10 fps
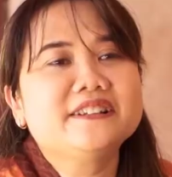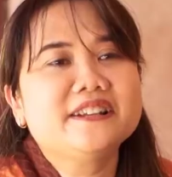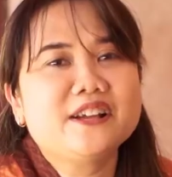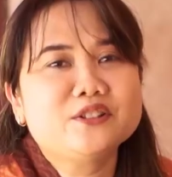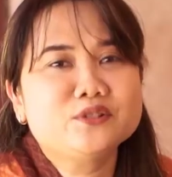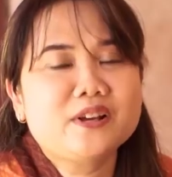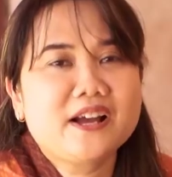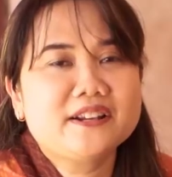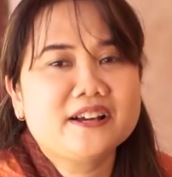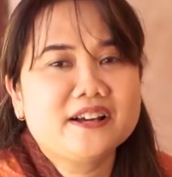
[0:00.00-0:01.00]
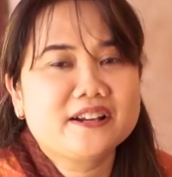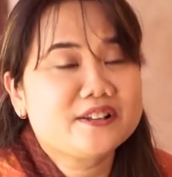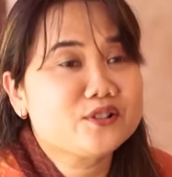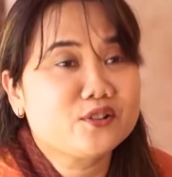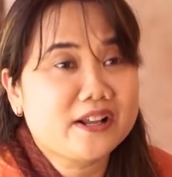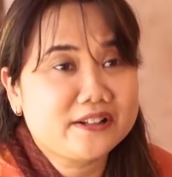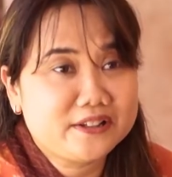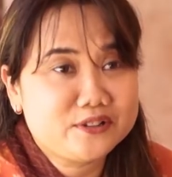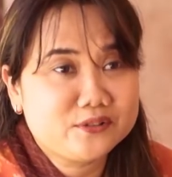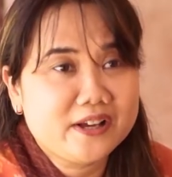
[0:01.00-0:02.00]
dan juga ada
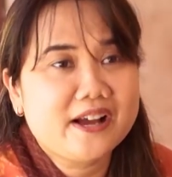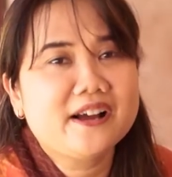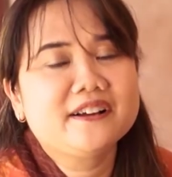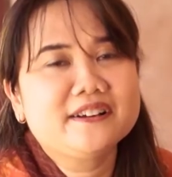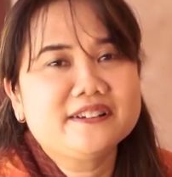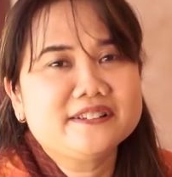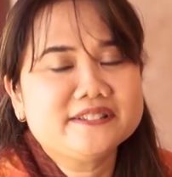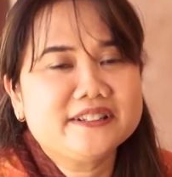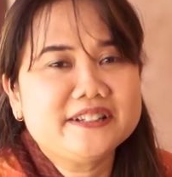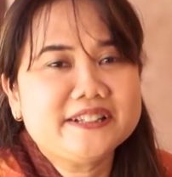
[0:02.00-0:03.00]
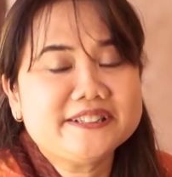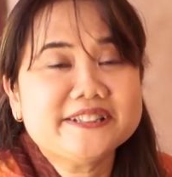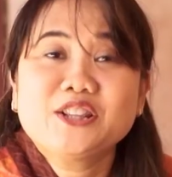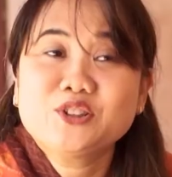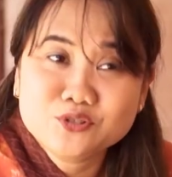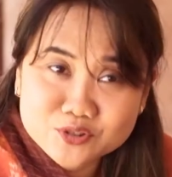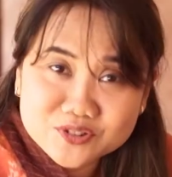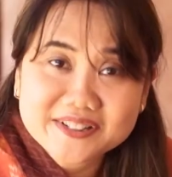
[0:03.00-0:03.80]
restorannya juga. Jadi saya tunggu